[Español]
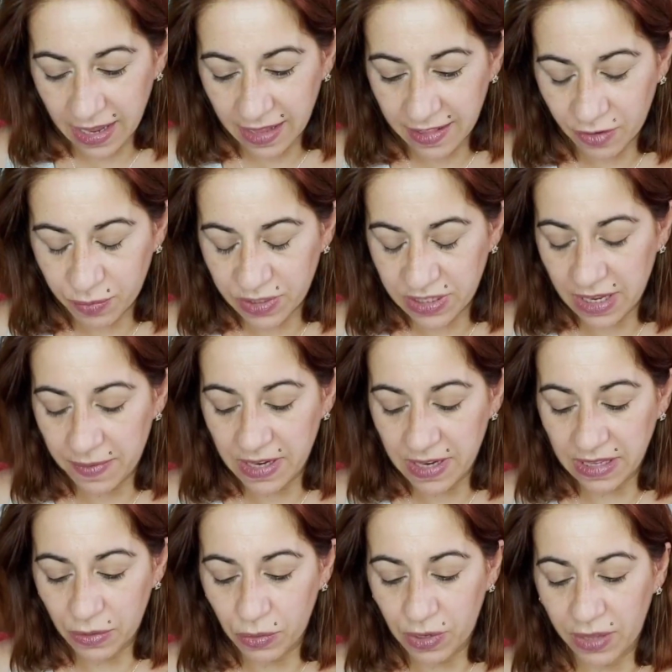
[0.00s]
que
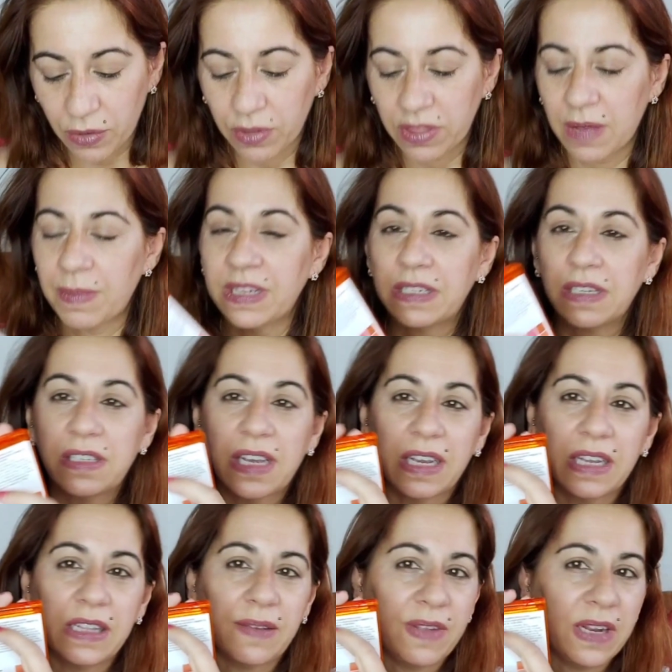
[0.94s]
después de abierta dura 12
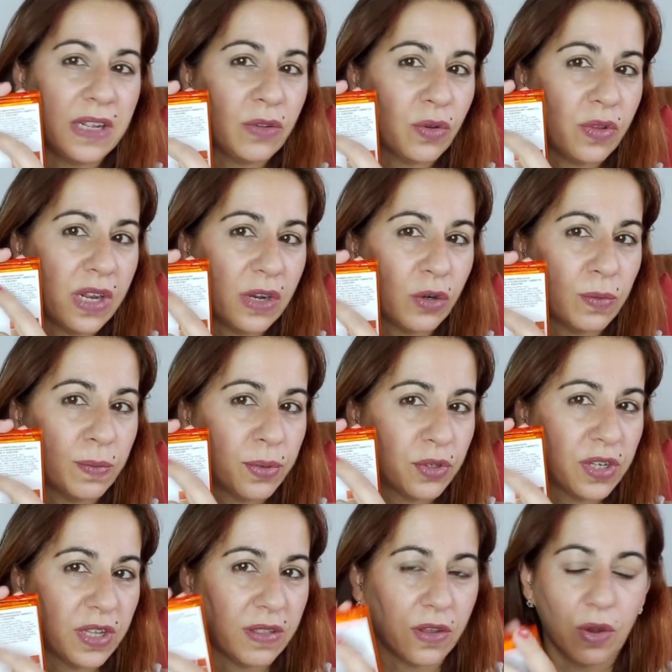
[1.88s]
meses y aquí te viene toda
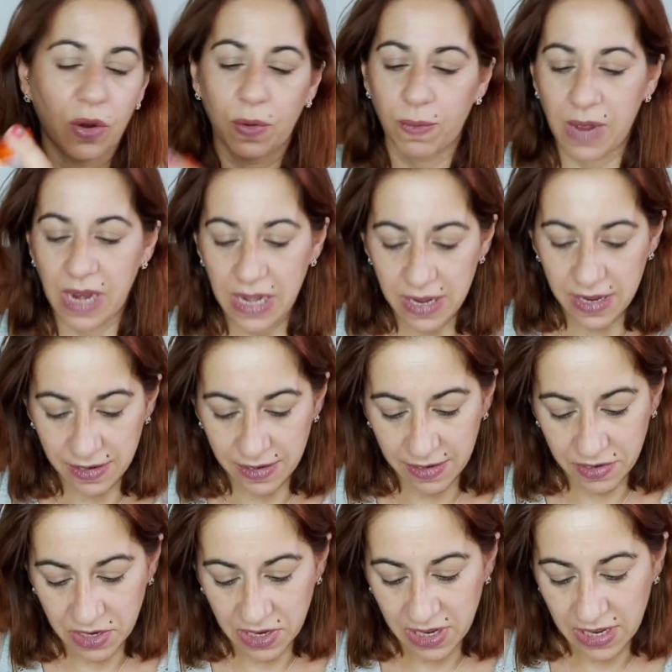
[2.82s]
la composición,
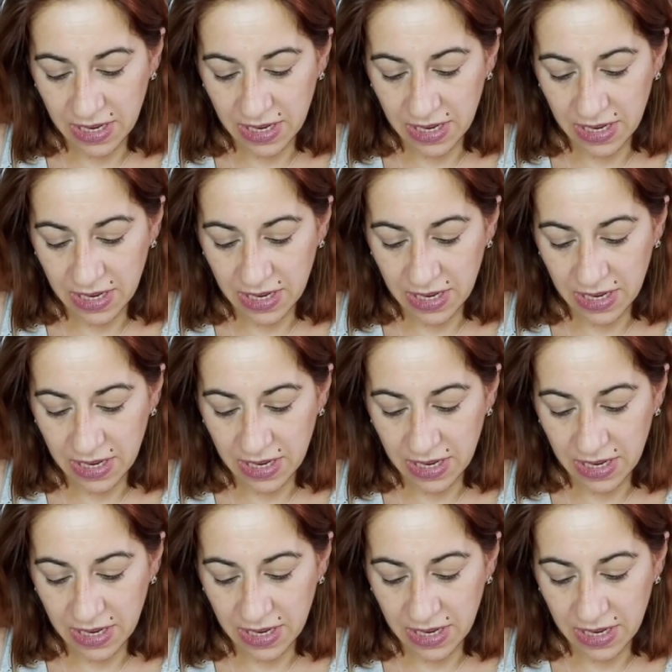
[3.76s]
¿vale?